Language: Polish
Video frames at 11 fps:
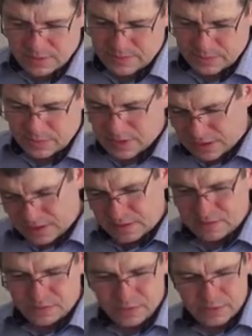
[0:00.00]
po prostu
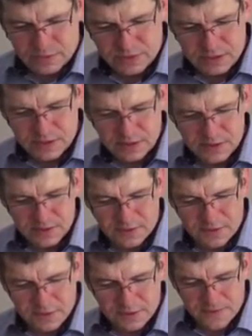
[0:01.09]
tak pokrótce
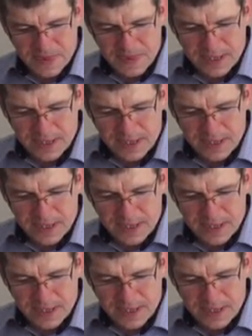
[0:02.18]
analizować